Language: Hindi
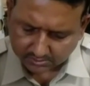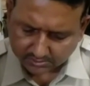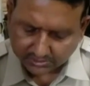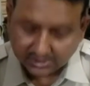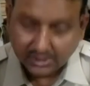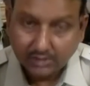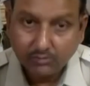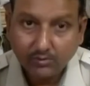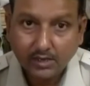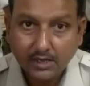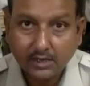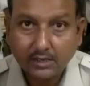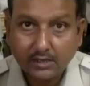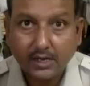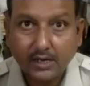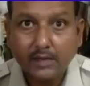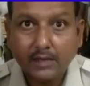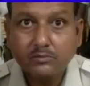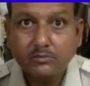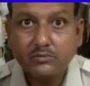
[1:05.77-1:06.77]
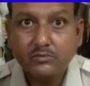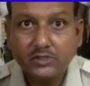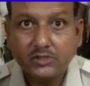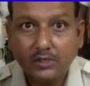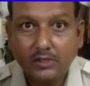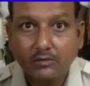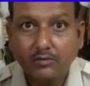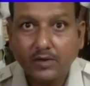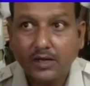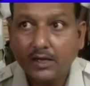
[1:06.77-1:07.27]
झिलवा ग्राम
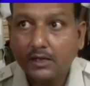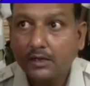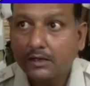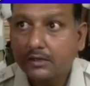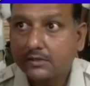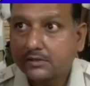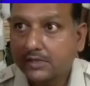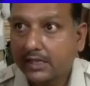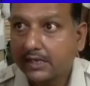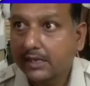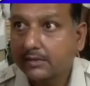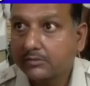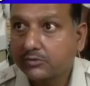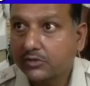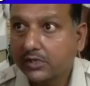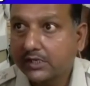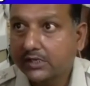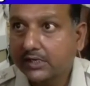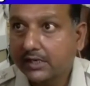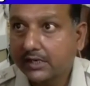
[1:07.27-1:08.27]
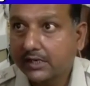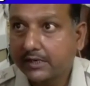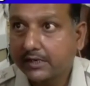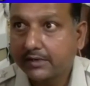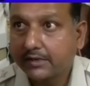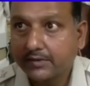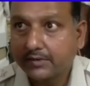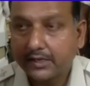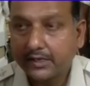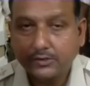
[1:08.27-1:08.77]
झिलवा थाना बुराई का
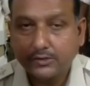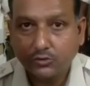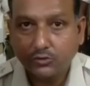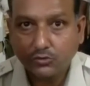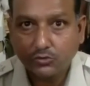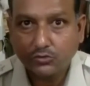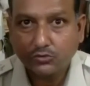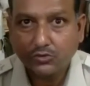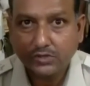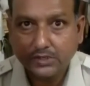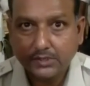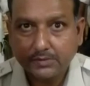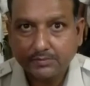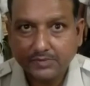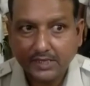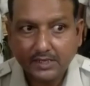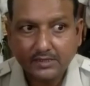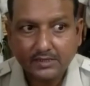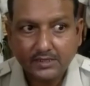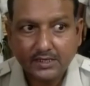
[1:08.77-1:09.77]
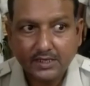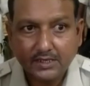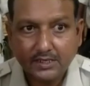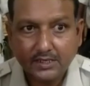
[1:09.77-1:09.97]
रहने वाले दोनों को गिरफ्तार किया